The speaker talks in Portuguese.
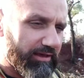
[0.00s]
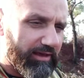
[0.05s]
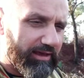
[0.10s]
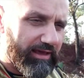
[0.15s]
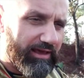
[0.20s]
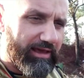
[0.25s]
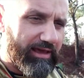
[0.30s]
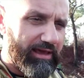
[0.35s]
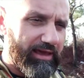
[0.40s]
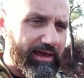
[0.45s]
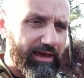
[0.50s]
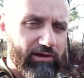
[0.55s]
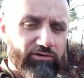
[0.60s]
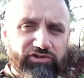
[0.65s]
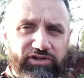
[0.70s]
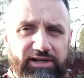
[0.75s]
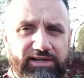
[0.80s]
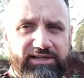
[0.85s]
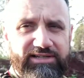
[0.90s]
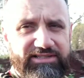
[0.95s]
É, eu
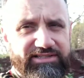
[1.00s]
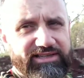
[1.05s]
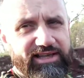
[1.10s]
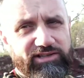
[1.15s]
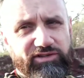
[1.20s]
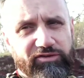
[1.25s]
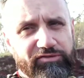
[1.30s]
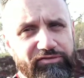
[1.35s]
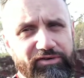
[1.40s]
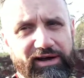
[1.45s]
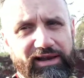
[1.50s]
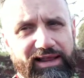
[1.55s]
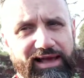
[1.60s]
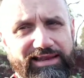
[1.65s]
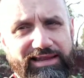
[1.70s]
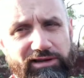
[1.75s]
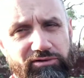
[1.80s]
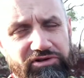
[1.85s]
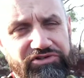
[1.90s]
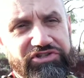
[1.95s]
já cansei de falar,
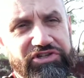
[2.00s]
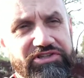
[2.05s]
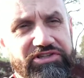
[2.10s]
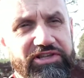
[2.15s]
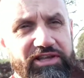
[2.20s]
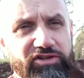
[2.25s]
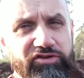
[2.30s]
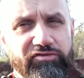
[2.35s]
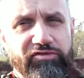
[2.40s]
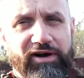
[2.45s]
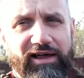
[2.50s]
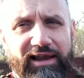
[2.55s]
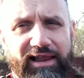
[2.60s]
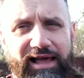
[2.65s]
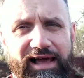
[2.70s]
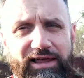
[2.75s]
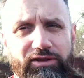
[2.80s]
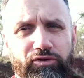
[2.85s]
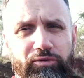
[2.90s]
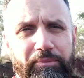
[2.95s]
né? Não adianta a gente
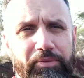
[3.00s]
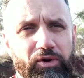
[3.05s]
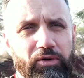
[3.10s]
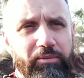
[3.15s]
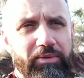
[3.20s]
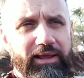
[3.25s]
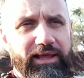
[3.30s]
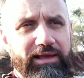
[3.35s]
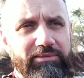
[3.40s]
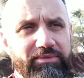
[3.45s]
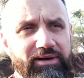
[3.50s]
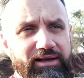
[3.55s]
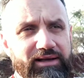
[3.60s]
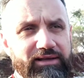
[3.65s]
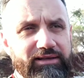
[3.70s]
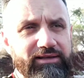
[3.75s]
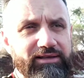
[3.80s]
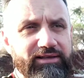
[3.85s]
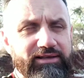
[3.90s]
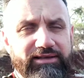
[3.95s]
falar no
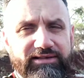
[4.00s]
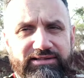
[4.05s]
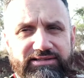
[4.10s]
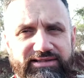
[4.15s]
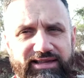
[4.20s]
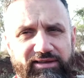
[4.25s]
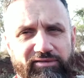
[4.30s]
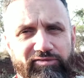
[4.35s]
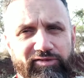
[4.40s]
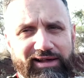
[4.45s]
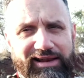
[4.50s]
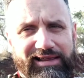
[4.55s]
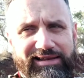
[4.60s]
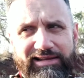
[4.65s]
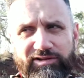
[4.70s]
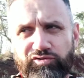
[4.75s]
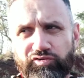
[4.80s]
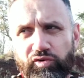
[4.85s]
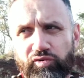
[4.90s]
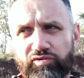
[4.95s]
problema sem falar
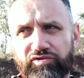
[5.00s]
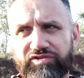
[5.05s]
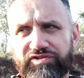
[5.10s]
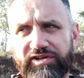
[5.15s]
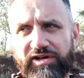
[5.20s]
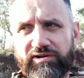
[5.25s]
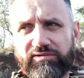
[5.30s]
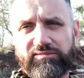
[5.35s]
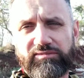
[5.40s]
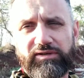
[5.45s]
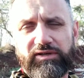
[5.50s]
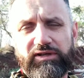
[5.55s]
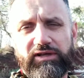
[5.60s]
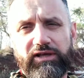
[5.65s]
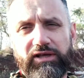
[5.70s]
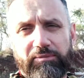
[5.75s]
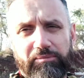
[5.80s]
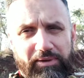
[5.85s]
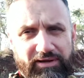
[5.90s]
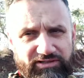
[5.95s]
na solução,
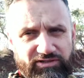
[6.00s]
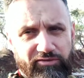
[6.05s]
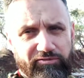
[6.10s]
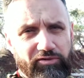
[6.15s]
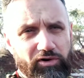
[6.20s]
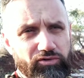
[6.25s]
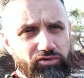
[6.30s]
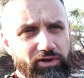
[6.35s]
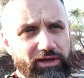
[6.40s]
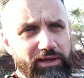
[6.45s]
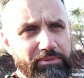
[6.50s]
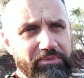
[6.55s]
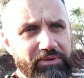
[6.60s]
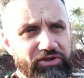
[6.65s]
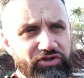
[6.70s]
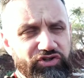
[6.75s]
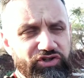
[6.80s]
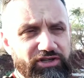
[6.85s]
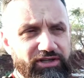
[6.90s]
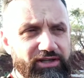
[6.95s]
mas eu volto a
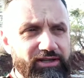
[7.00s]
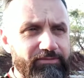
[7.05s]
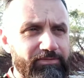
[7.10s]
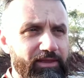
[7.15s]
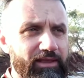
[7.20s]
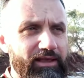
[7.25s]
repetir.